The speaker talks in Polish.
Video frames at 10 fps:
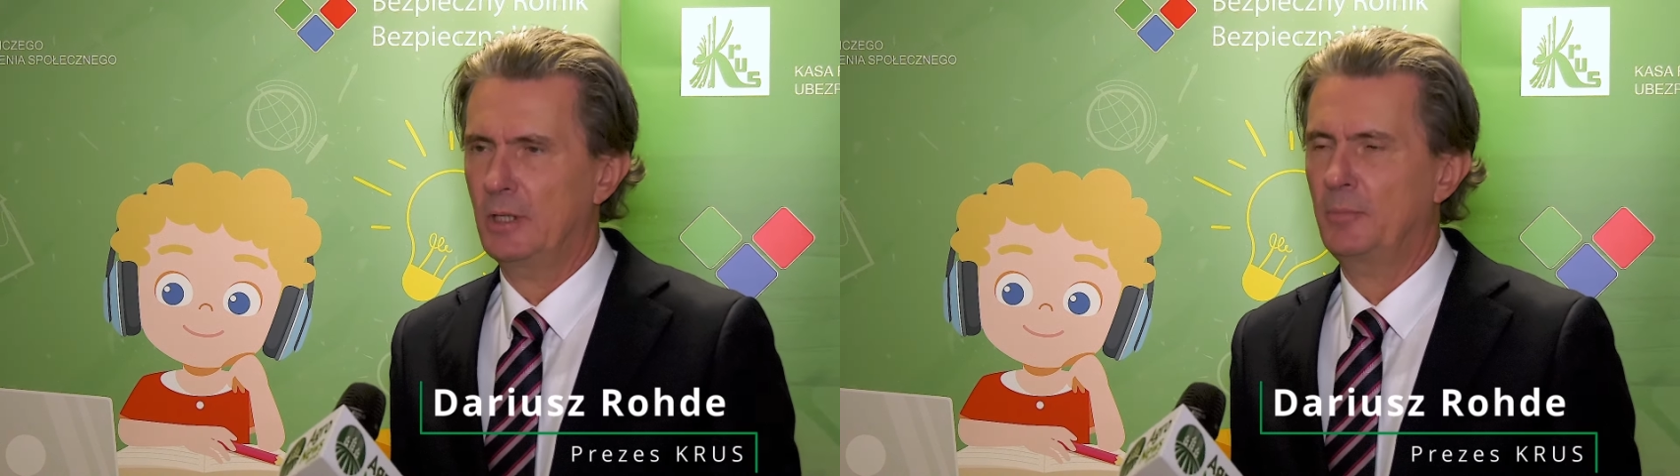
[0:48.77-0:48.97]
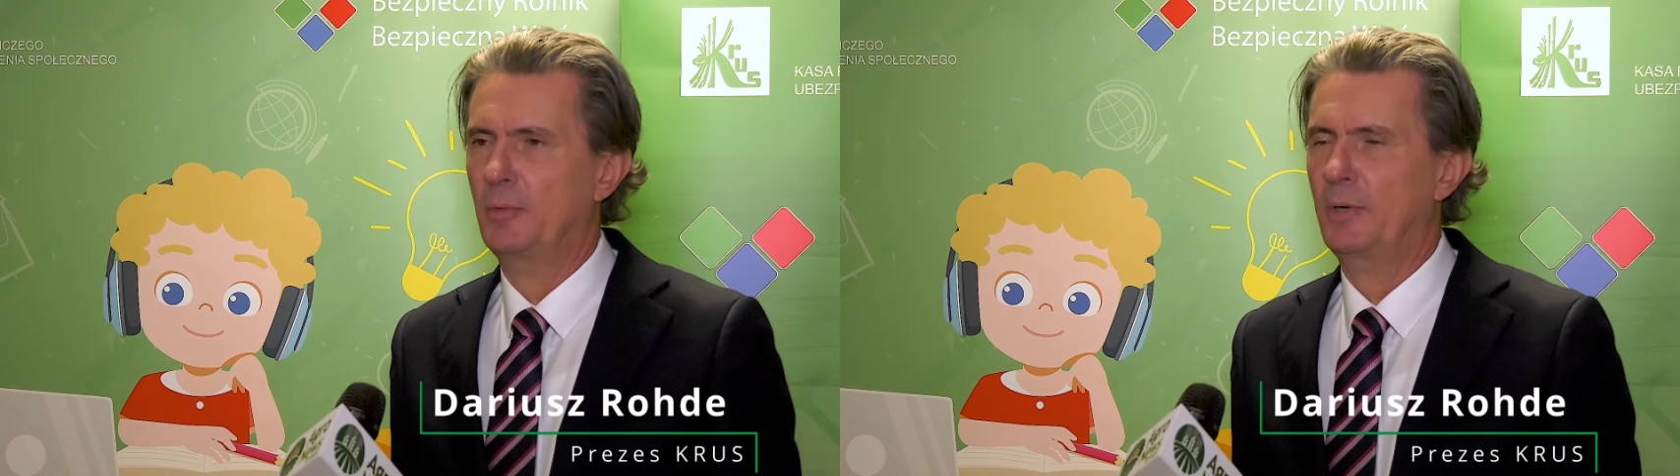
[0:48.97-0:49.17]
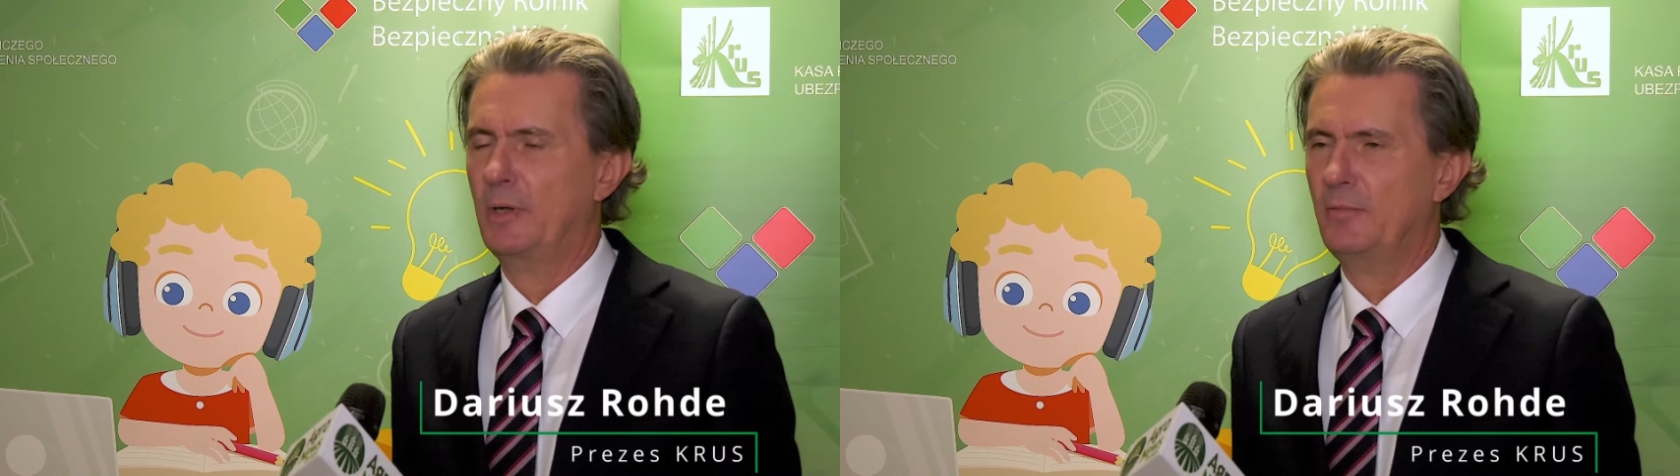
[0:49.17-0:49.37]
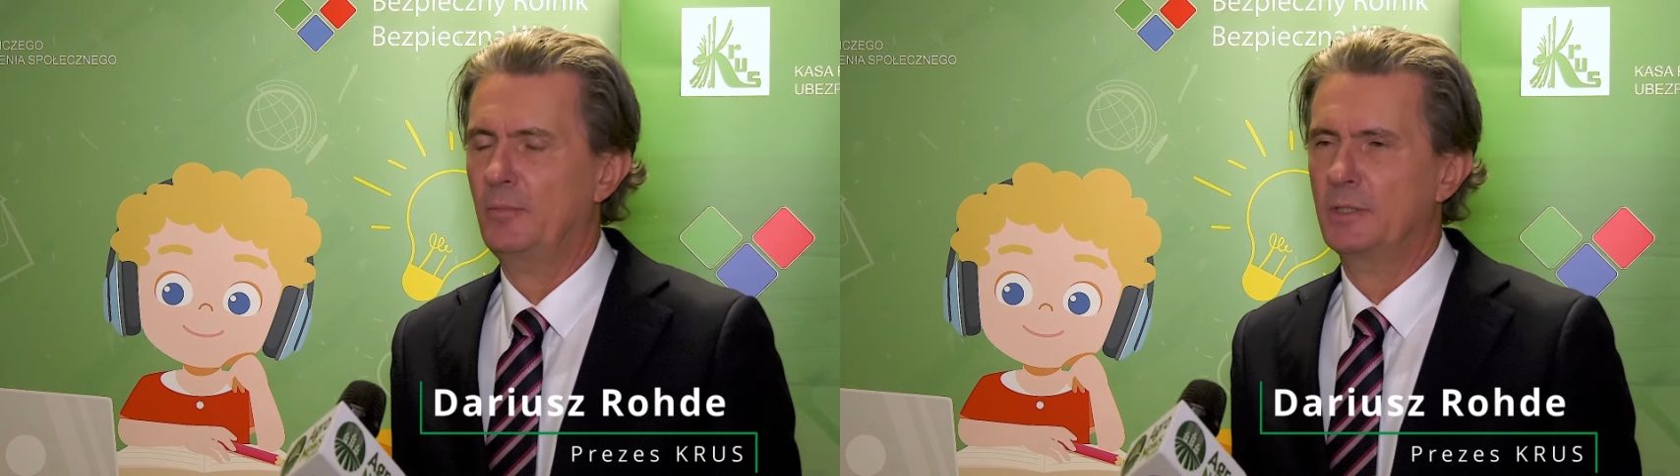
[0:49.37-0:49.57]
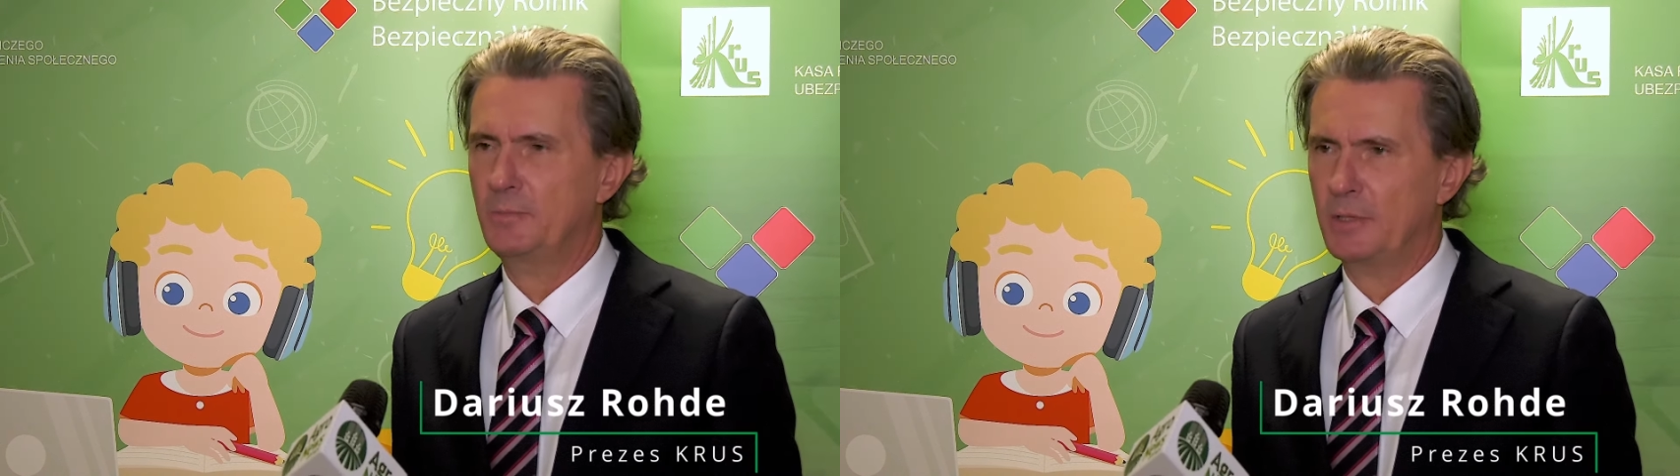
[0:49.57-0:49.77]
dla
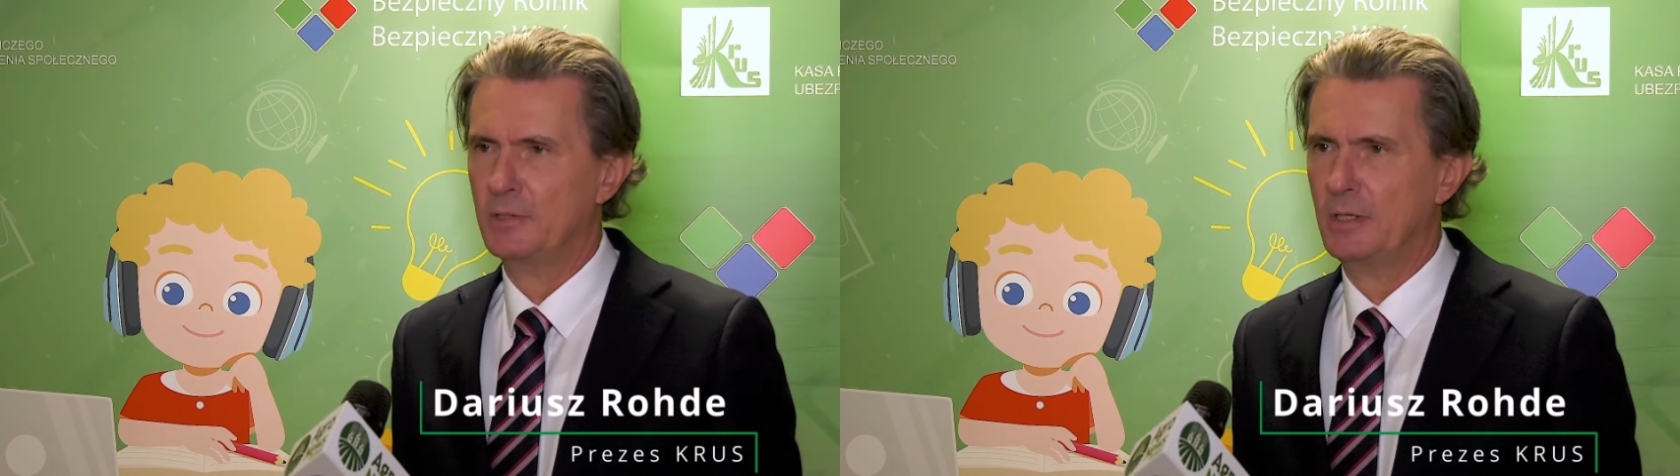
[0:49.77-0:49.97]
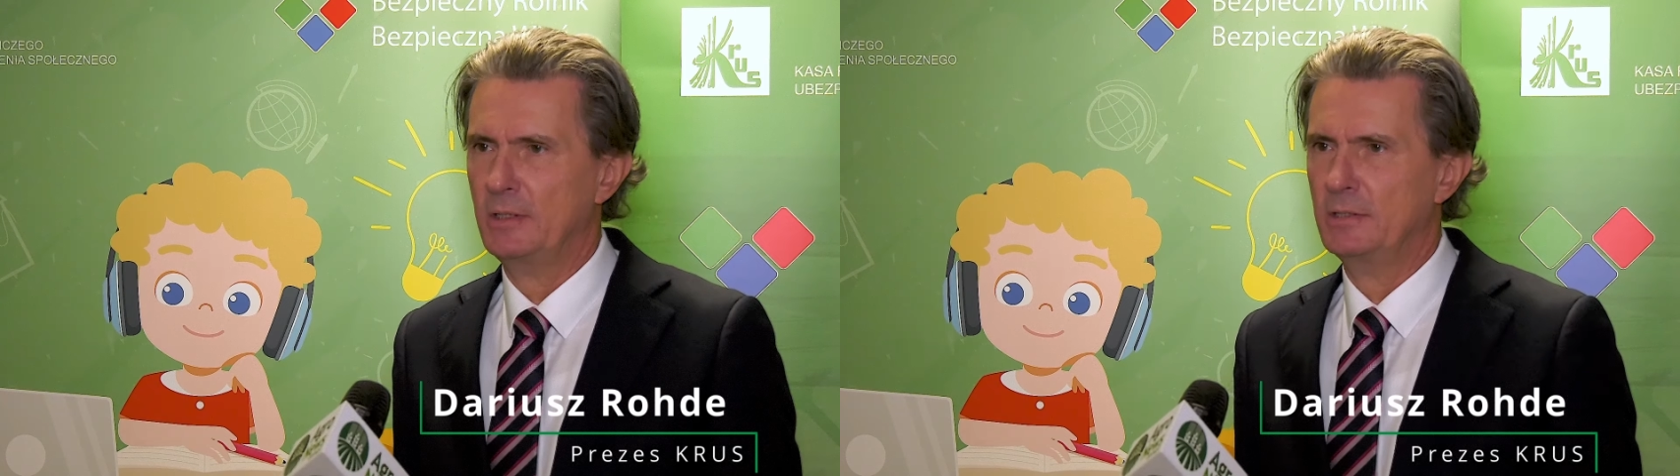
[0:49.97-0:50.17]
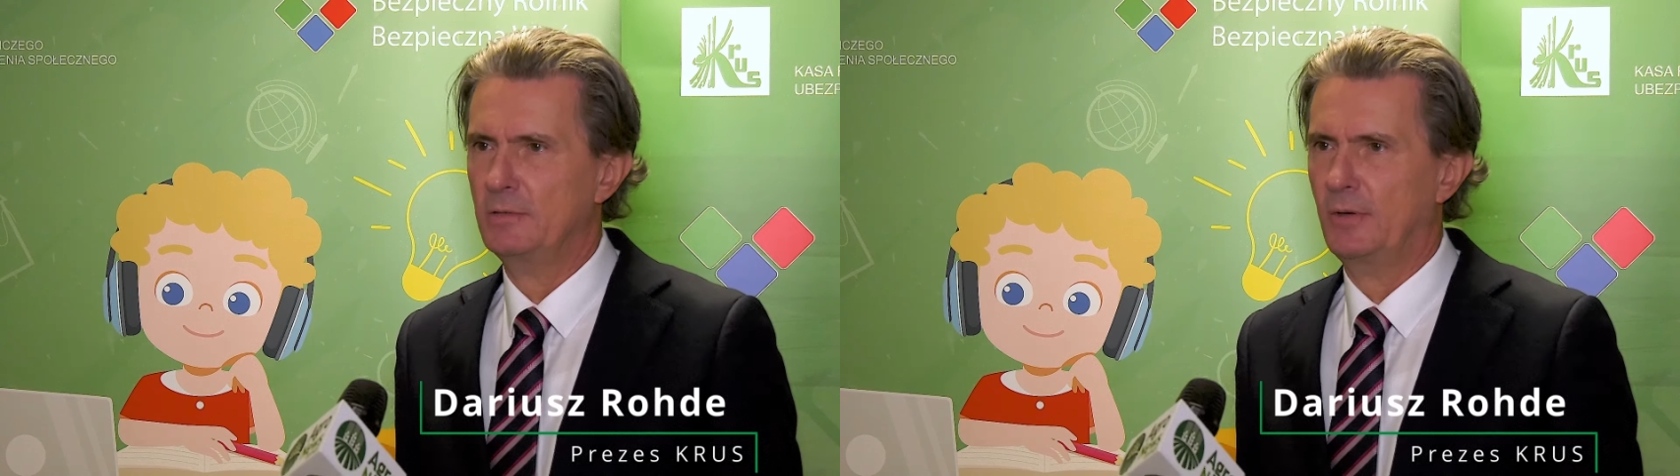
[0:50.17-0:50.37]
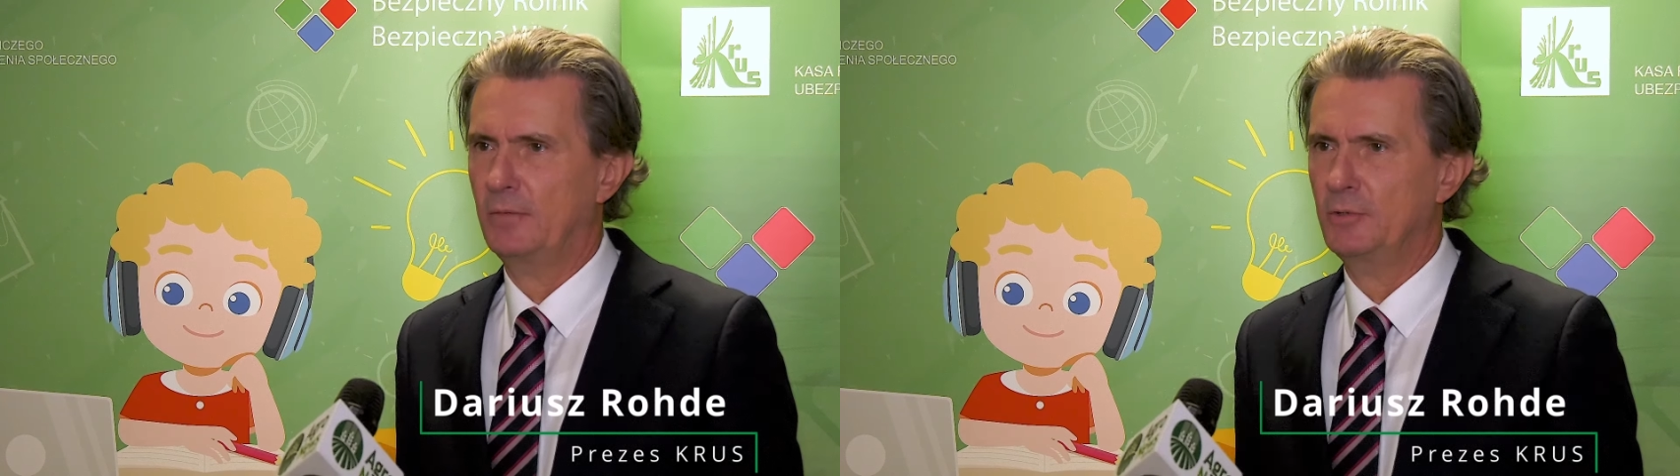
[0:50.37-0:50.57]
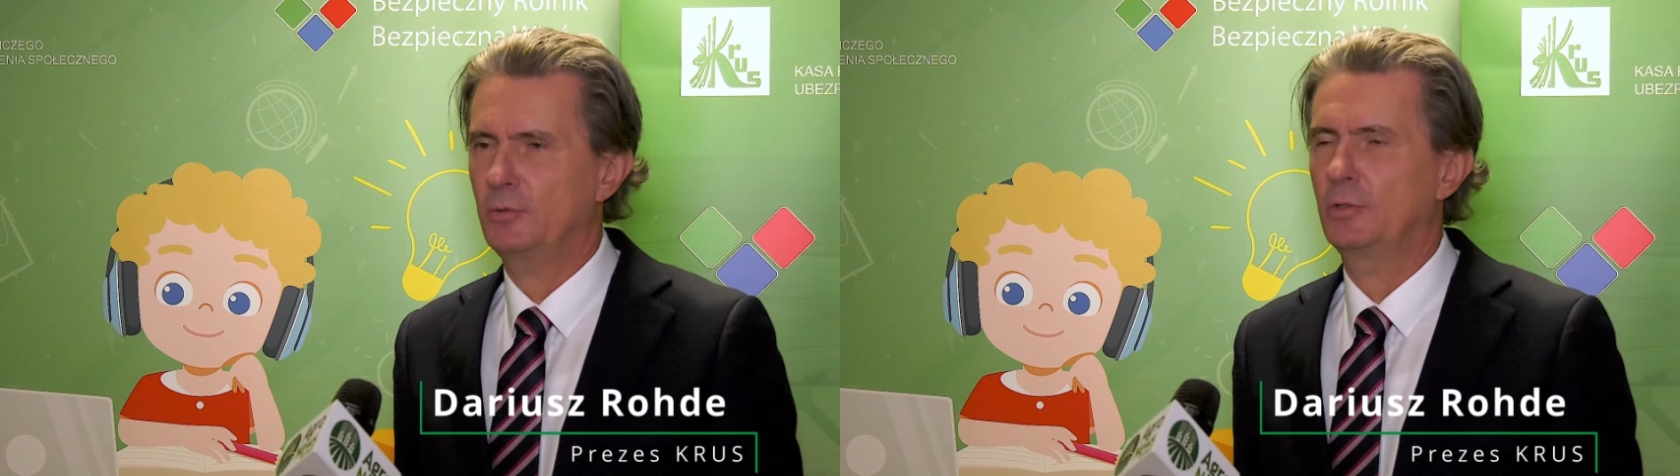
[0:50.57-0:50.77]
poprawy
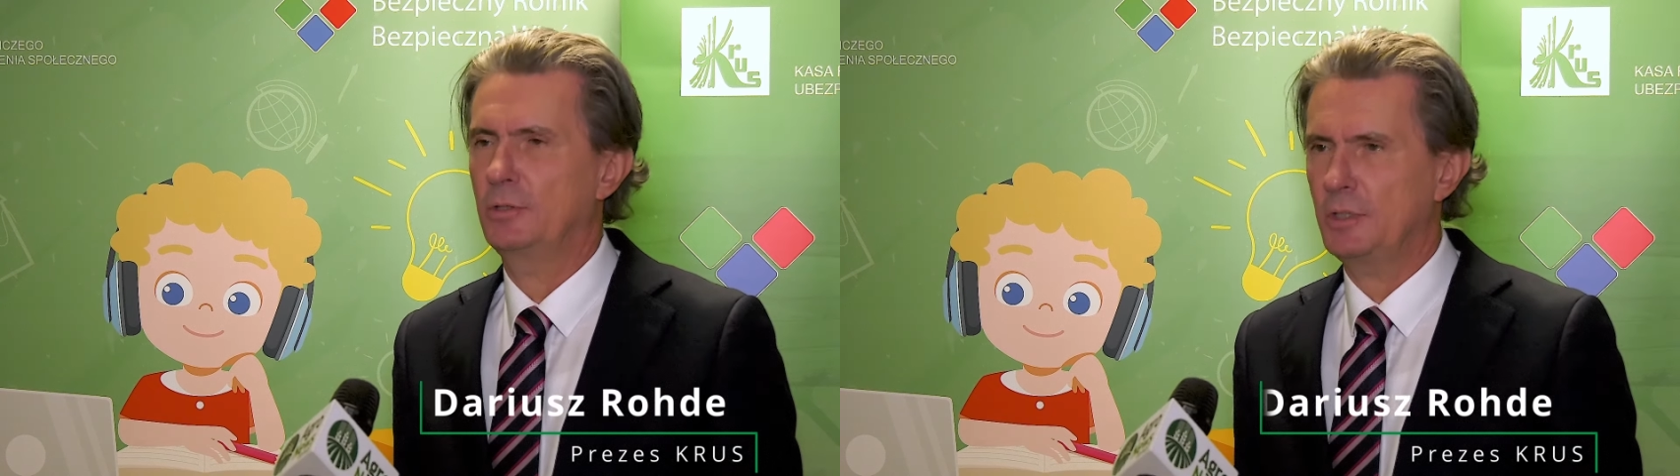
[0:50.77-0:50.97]
bezpieczeństwa wśród